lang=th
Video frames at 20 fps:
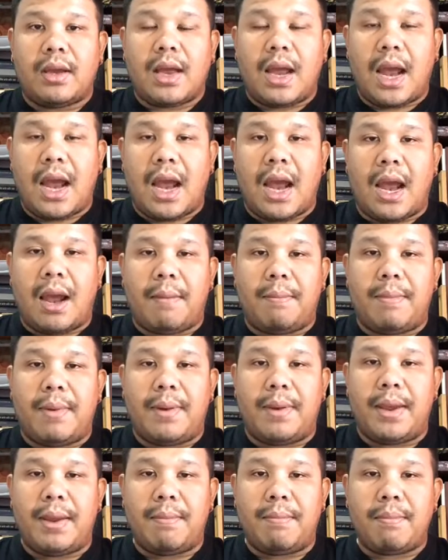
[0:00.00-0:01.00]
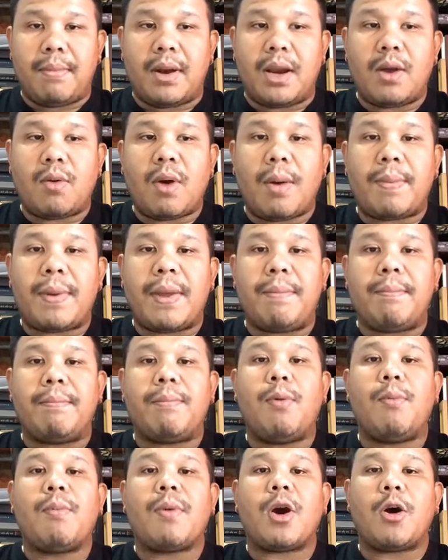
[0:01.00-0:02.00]
อ่าพิมพ์เขาเรียกว่าพิมพ์
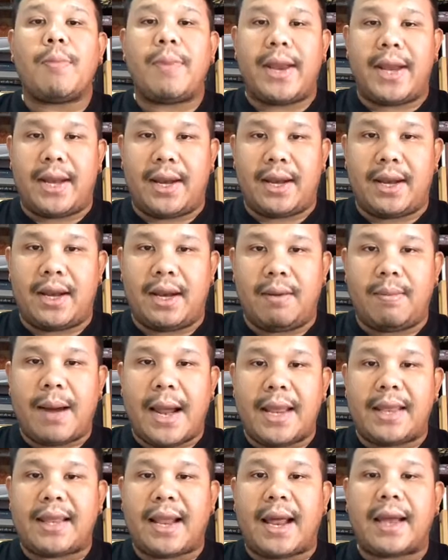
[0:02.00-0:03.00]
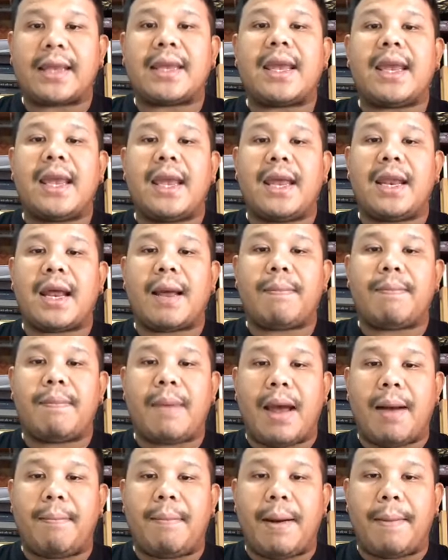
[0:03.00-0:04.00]
พุ่มเข้าบิน หรือใบสาเกนะครับ แบ
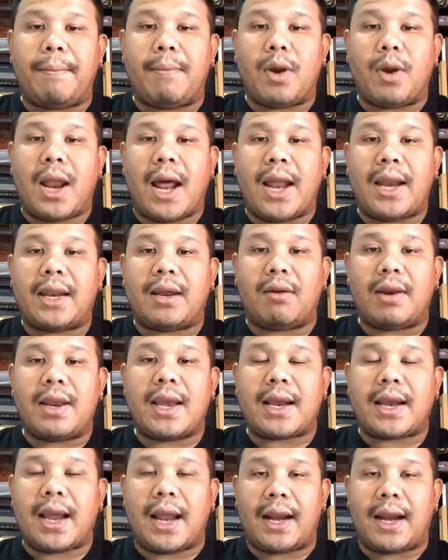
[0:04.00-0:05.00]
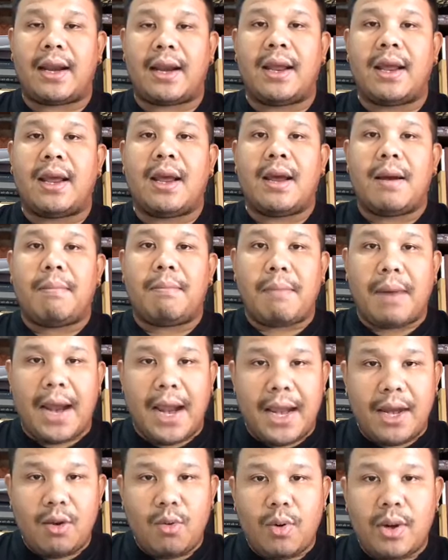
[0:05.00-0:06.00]
บแบบโบราณที่เขาเรียกกัน มา
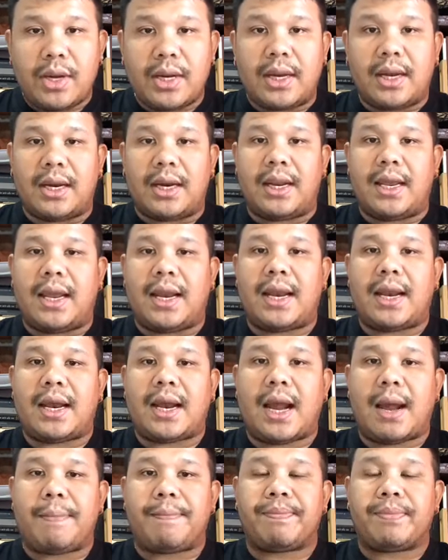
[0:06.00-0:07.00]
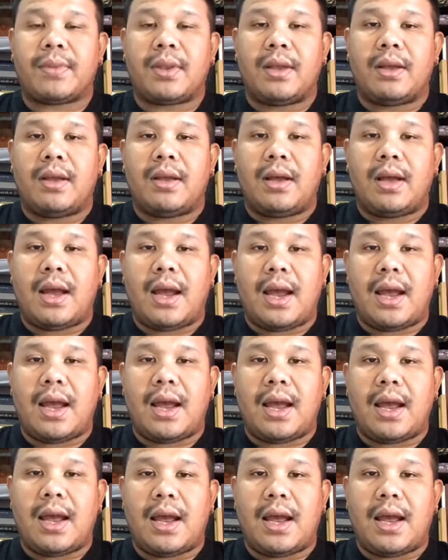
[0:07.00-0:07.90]
ให้ดูอีกหนึ่งเหรียญนนะครับ อ่า